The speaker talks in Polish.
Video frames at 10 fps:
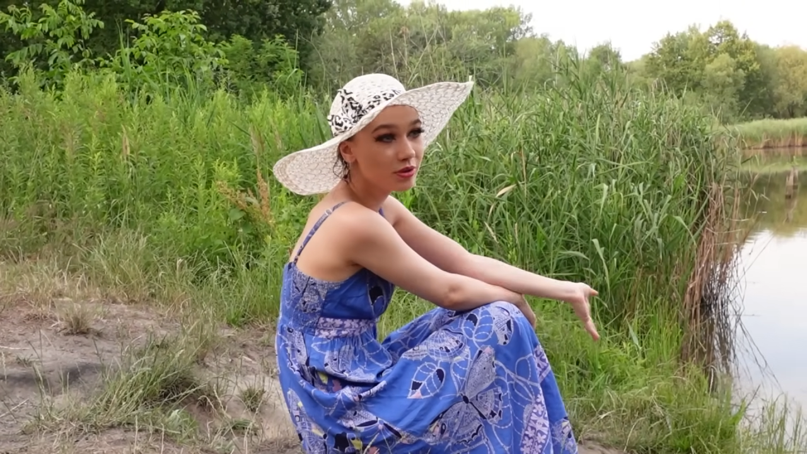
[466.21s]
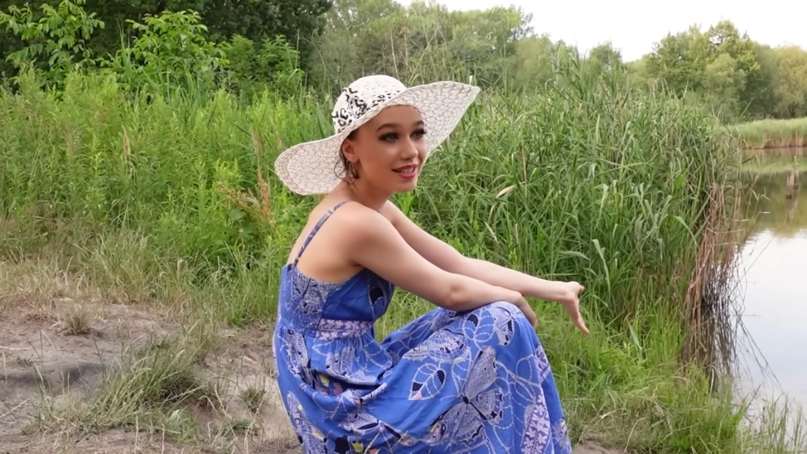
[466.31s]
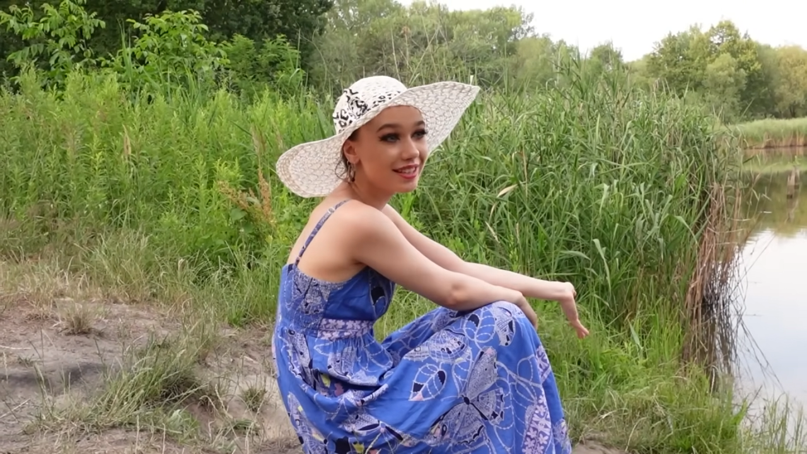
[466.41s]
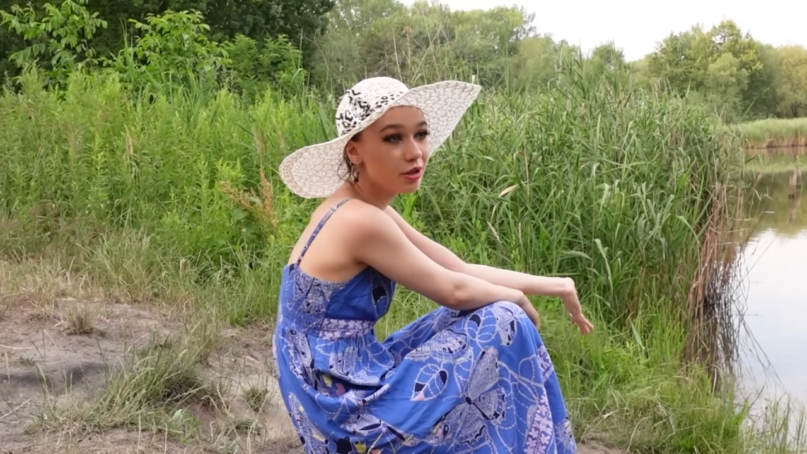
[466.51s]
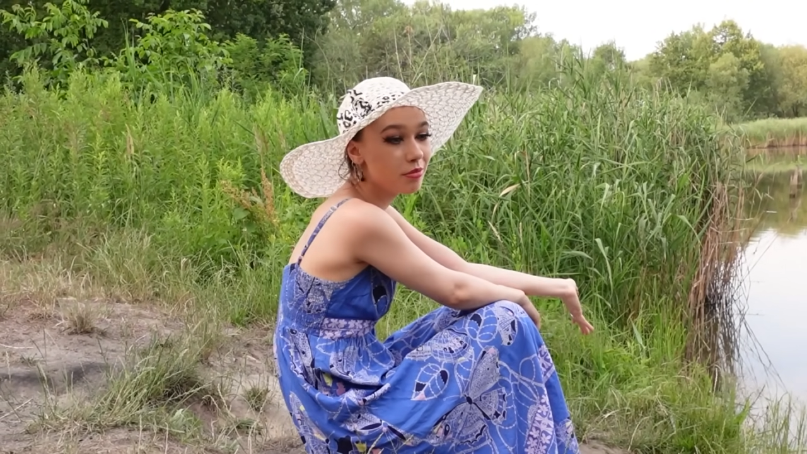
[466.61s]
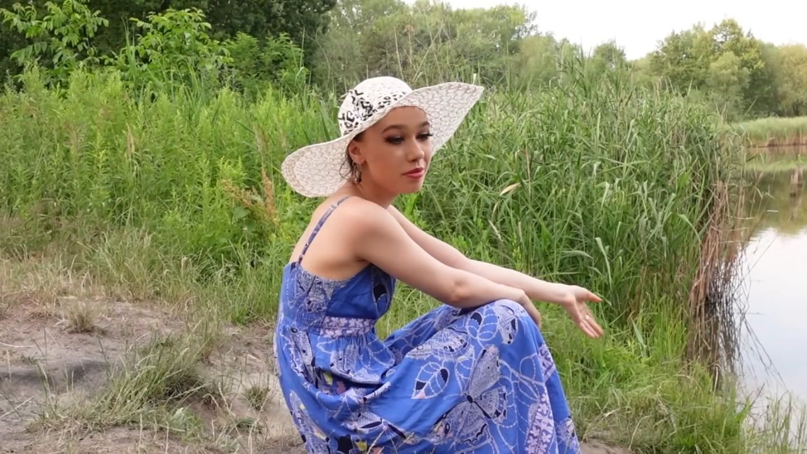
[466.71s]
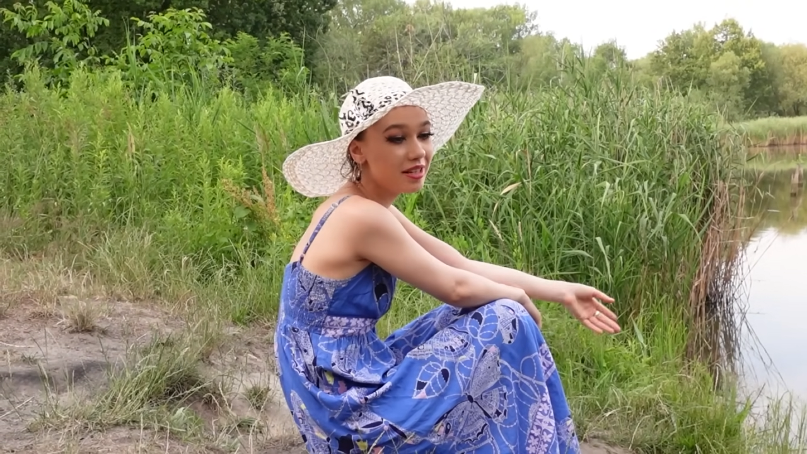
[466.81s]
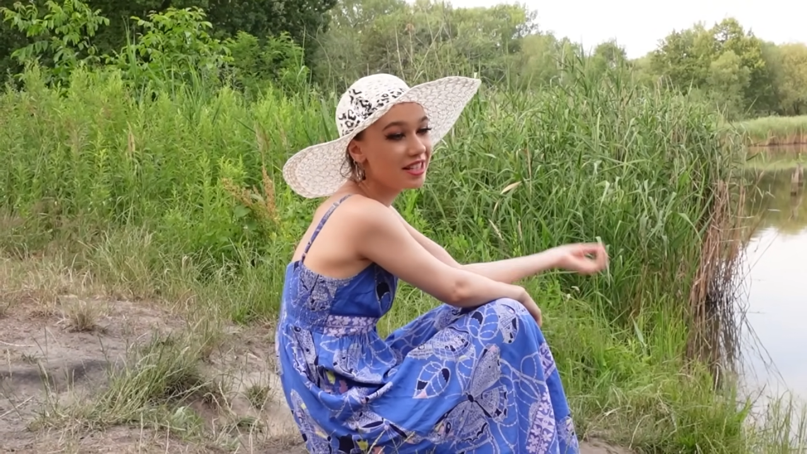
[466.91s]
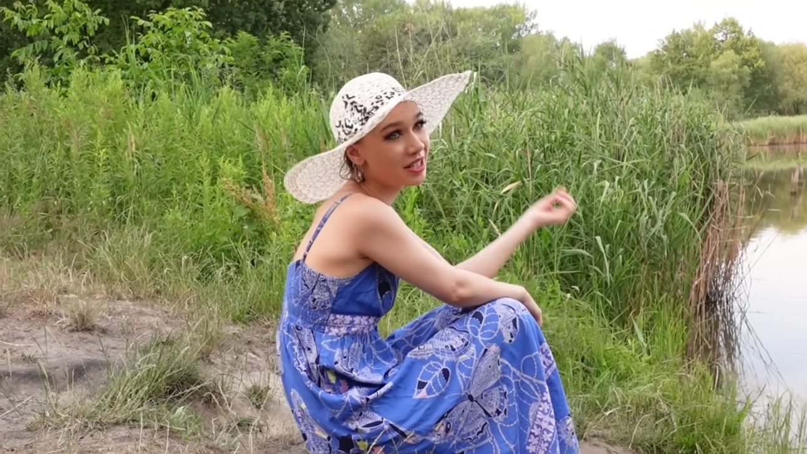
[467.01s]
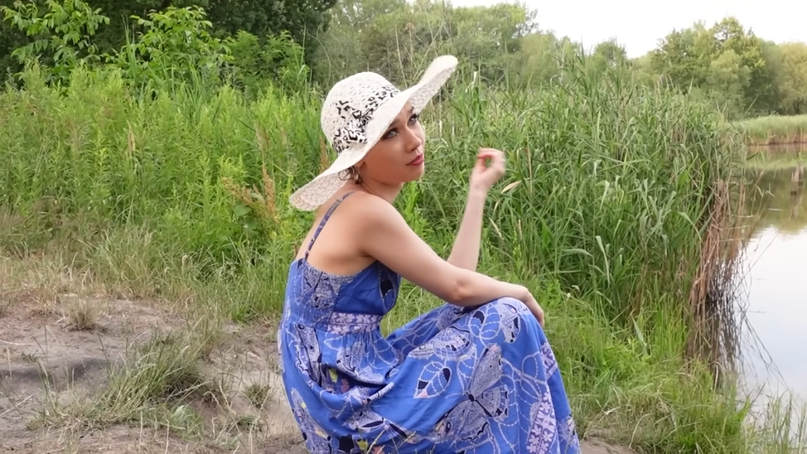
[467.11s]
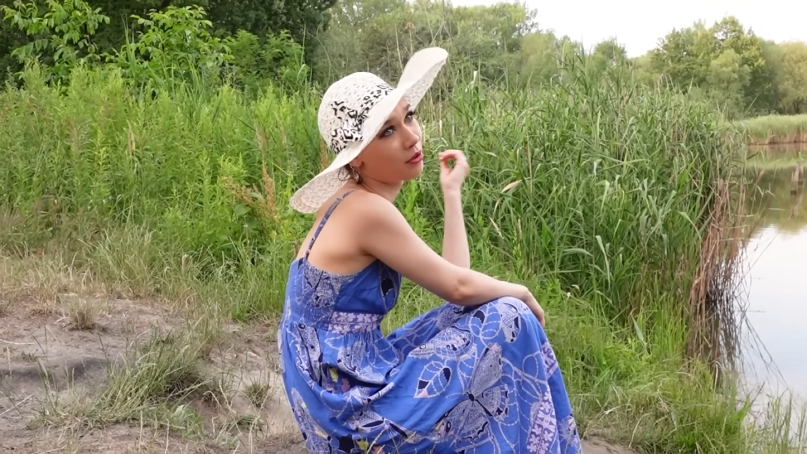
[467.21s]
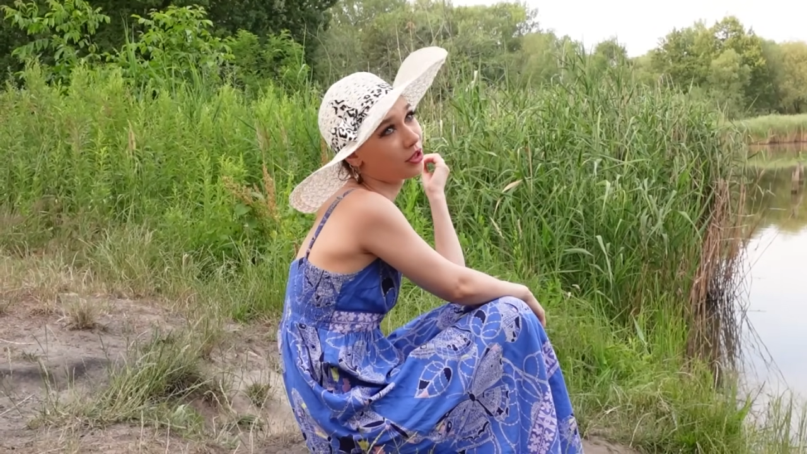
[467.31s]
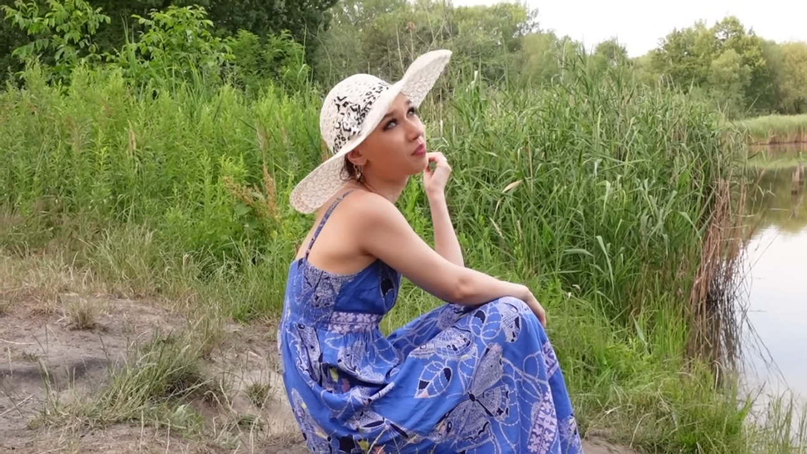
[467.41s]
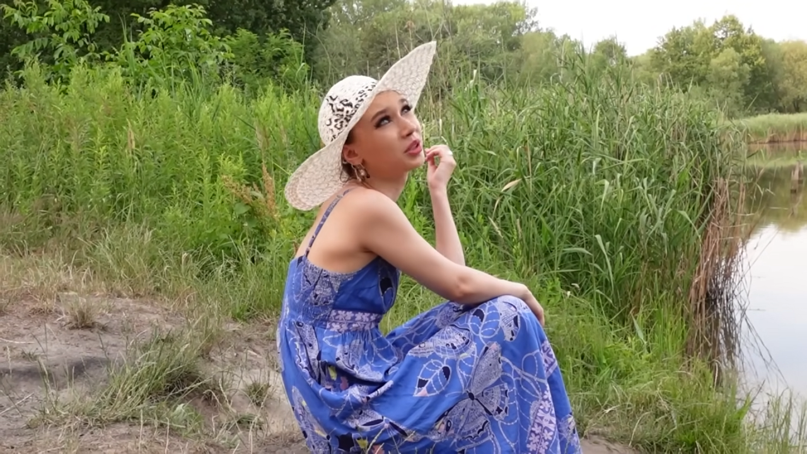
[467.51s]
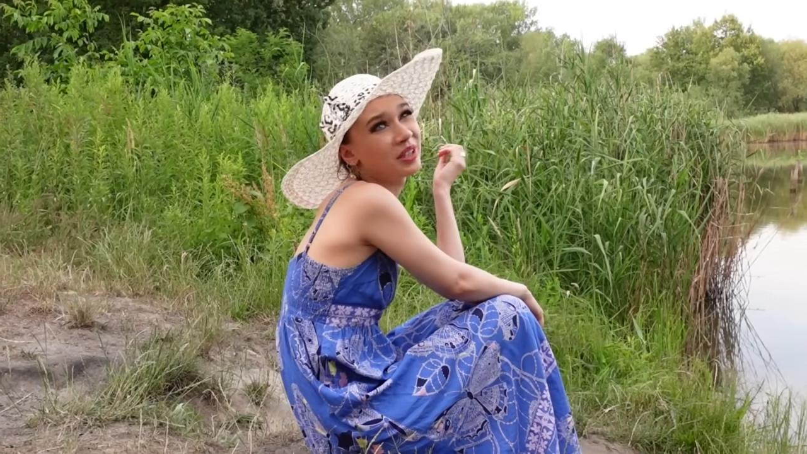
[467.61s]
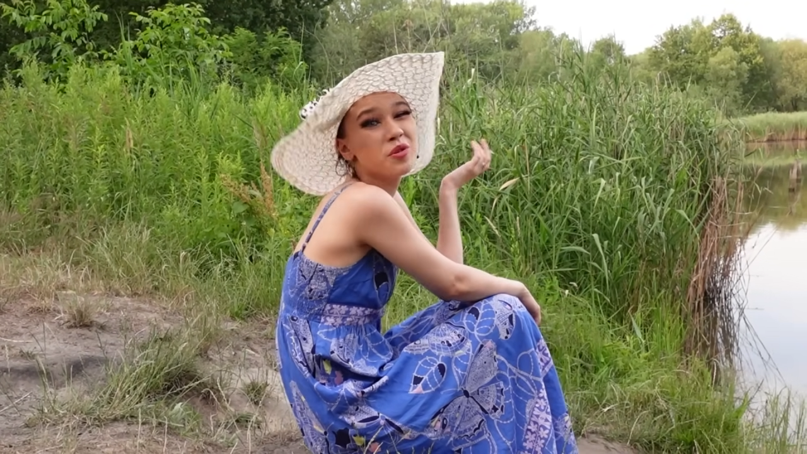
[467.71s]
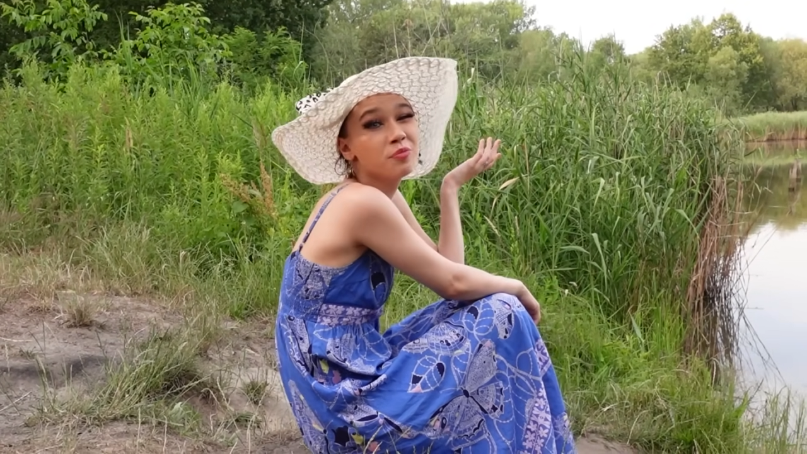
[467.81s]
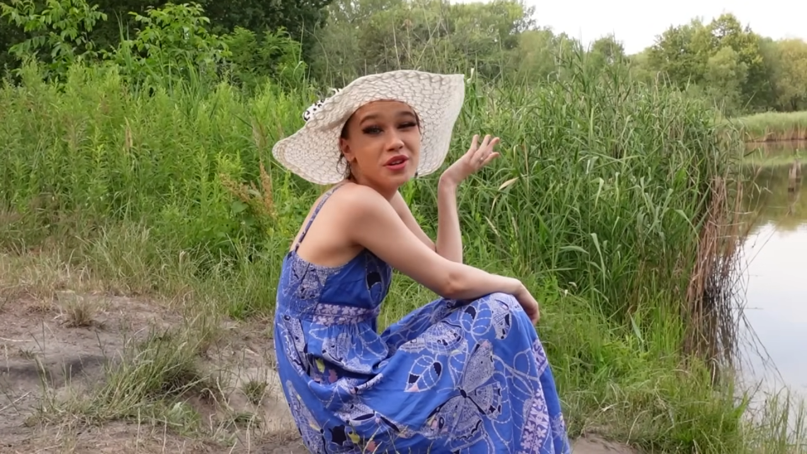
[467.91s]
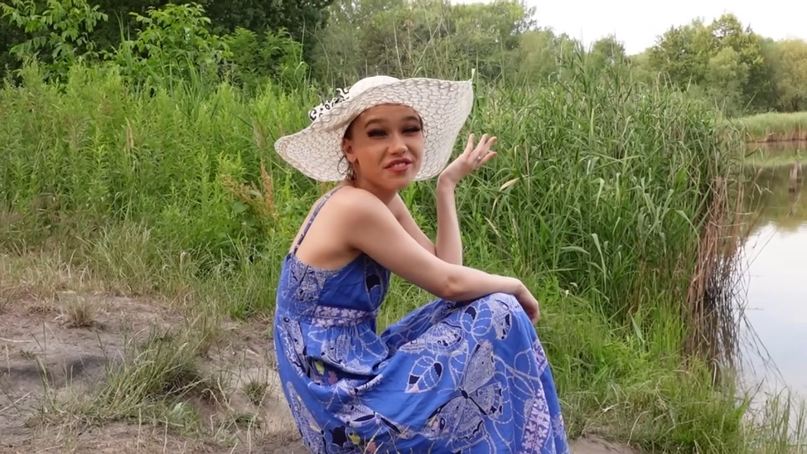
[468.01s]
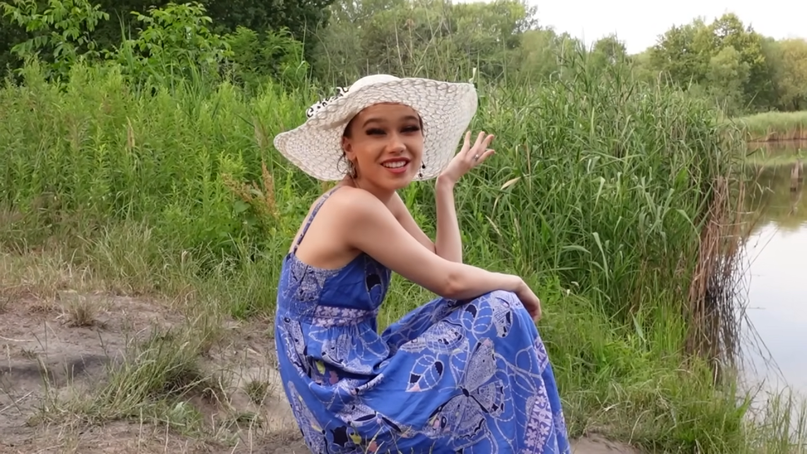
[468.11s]
ze znajomymi gdzieś, bo nie
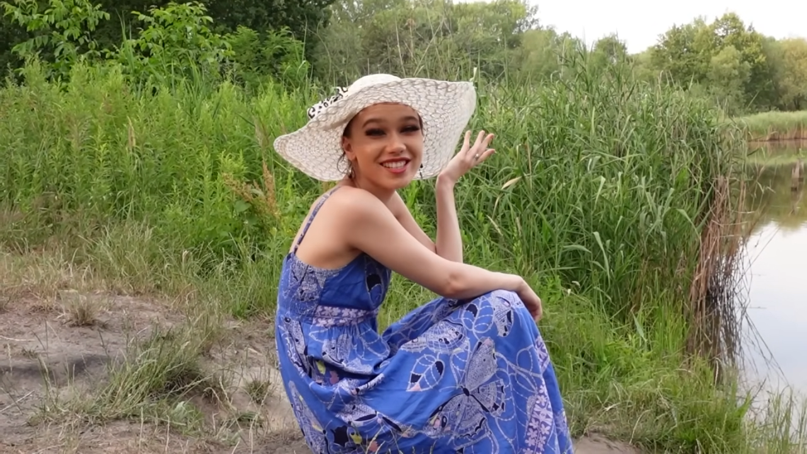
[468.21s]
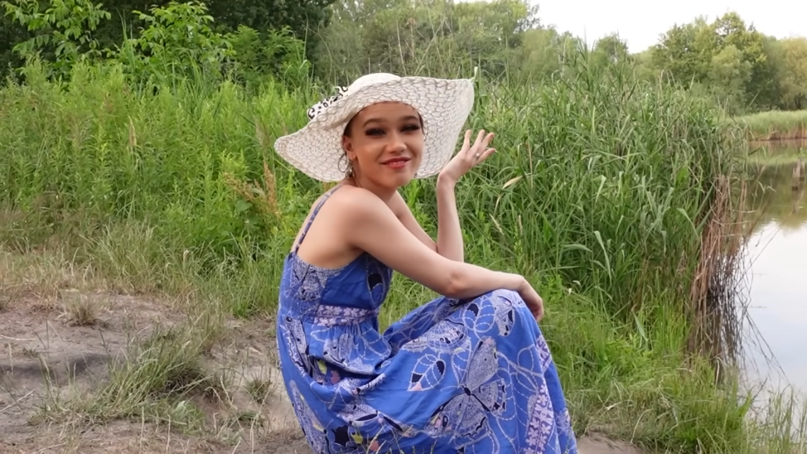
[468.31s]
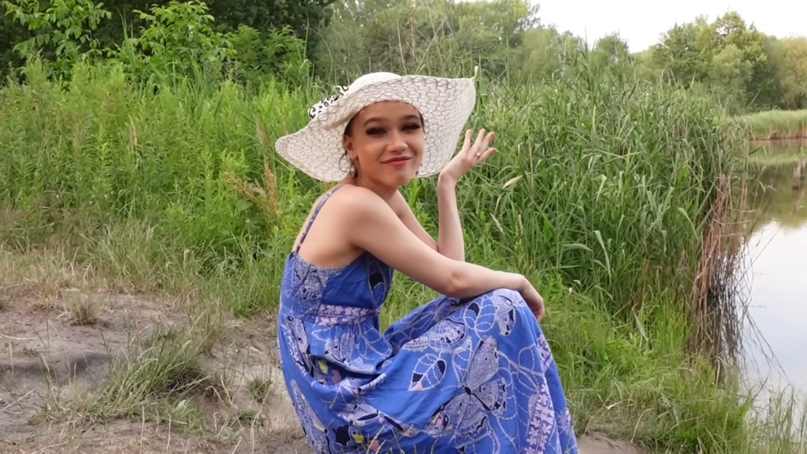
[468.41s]
potrafią pływać.